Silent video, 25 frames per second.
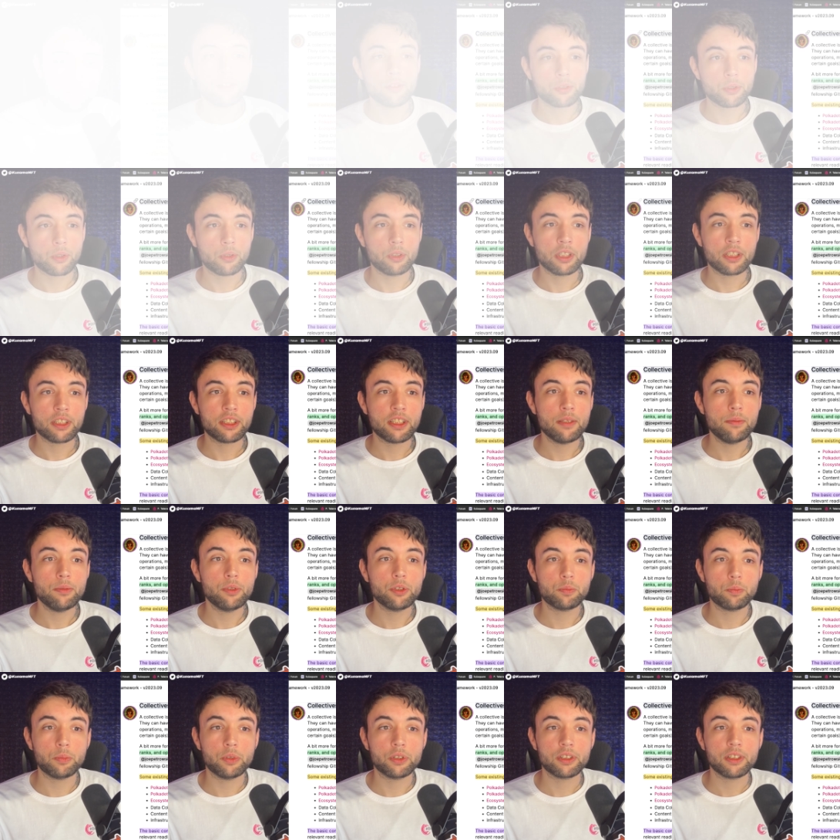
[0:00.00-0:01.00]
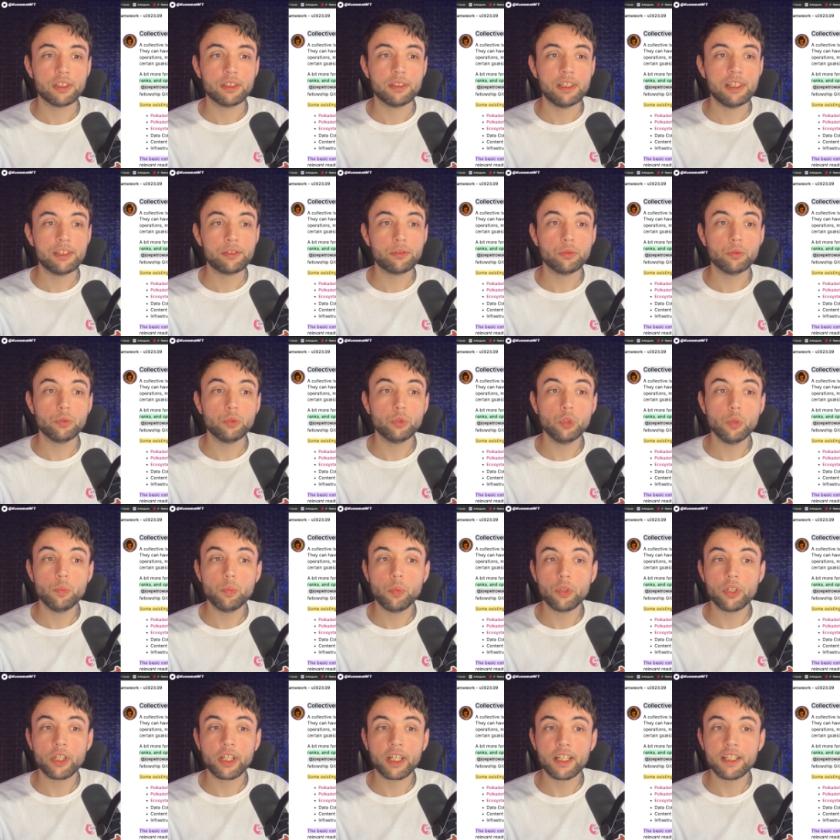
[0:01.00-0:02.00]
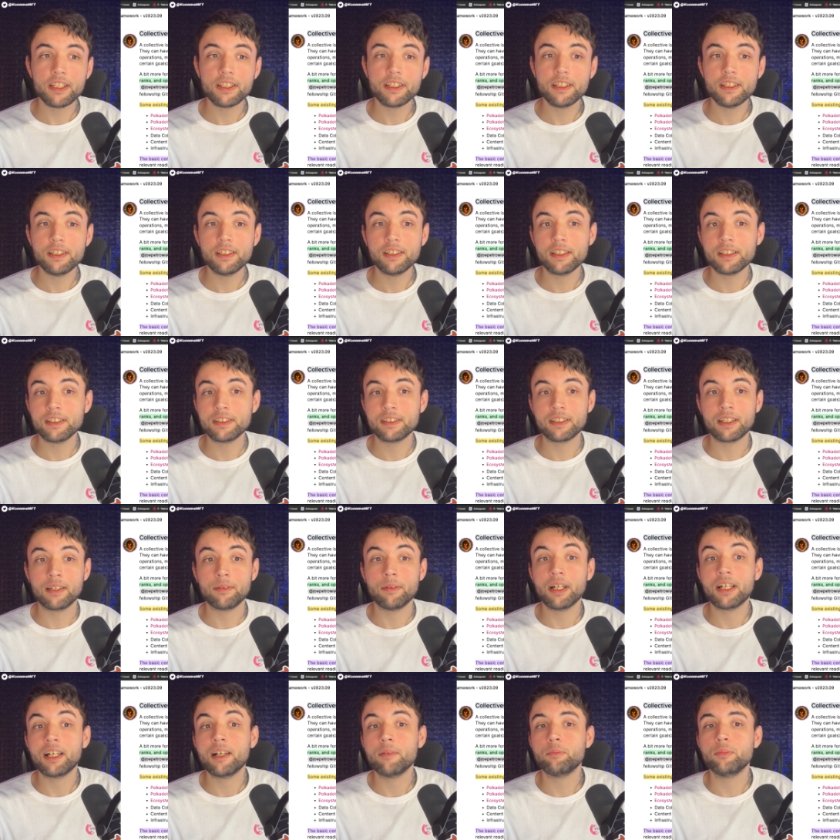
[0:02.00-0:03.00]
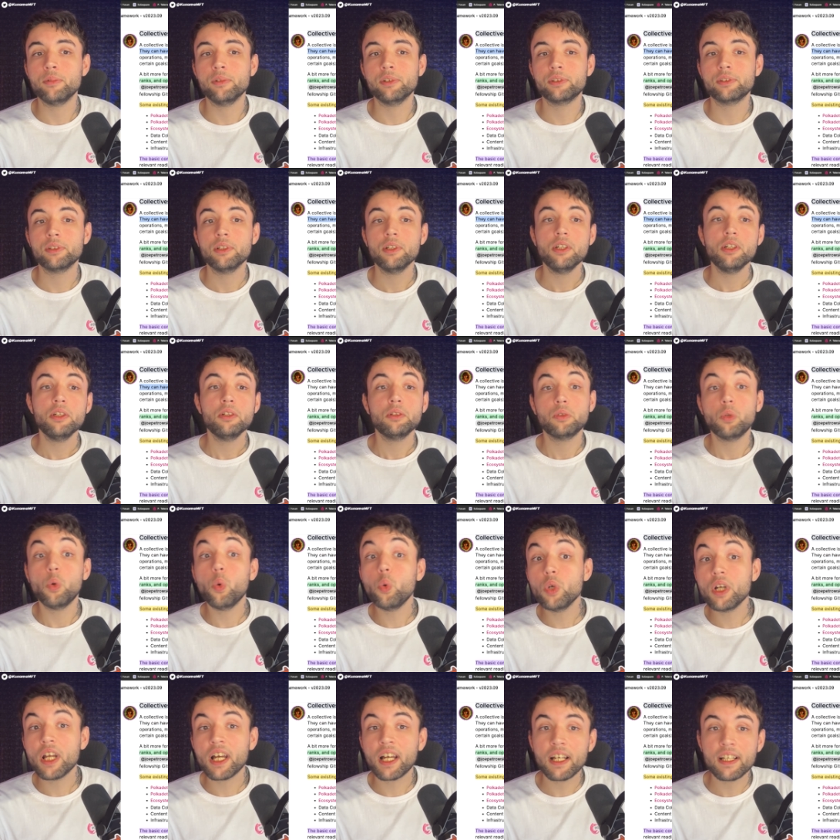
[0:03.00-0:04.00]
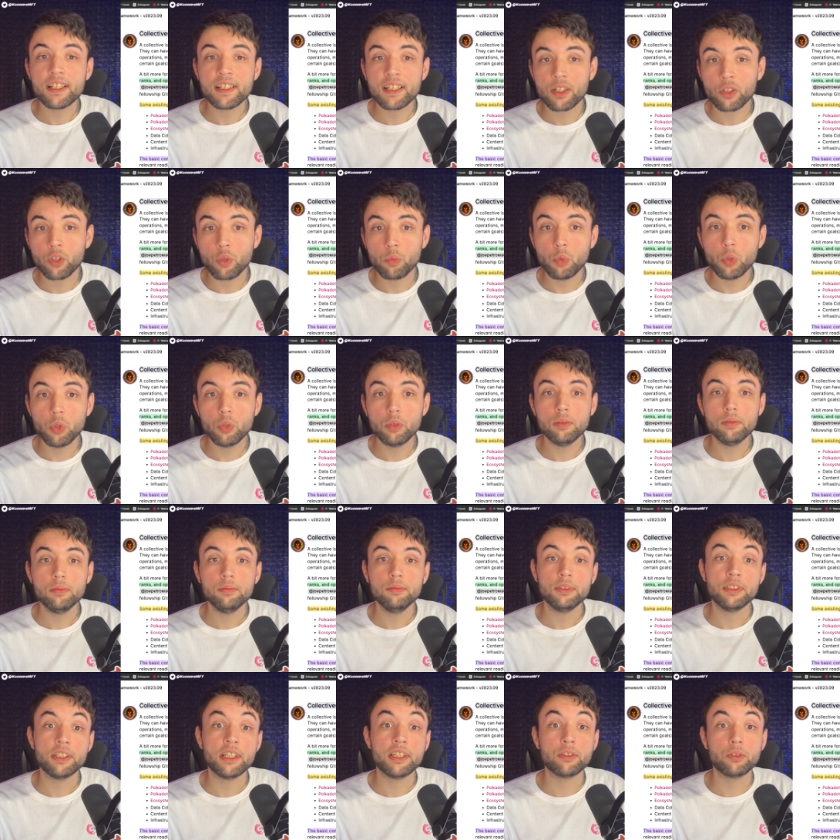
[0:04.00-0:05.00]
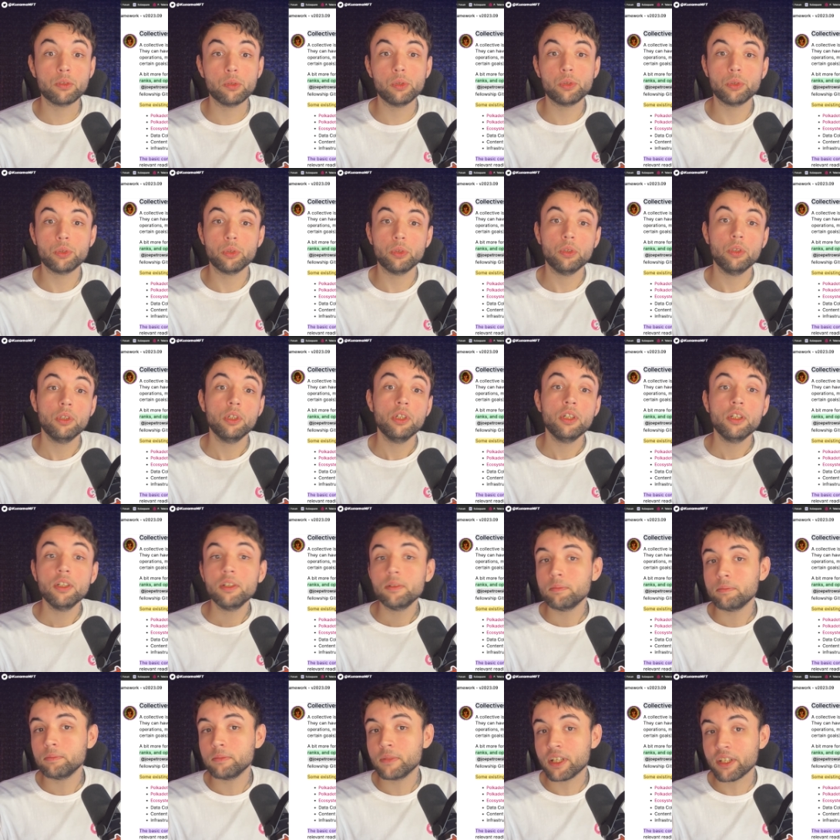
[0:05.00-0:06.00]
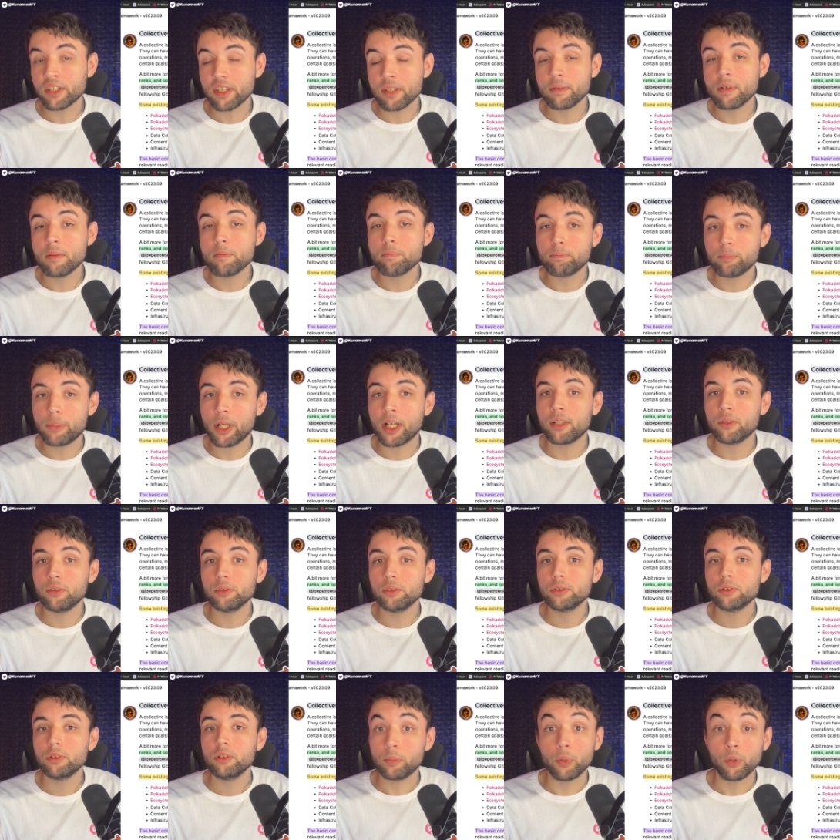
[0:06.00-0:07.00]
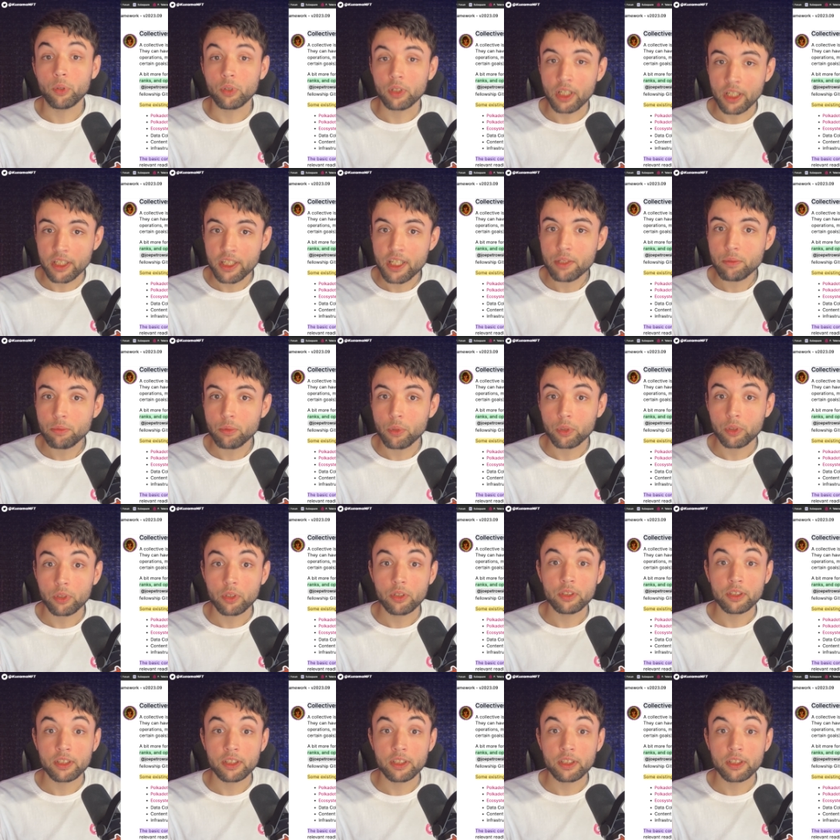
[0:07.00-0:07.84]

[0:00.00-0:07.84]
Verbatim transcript: Los colectivos pues es un grupo de gente que trabaja pues con una agenda común e incluso reciben pagos por la network.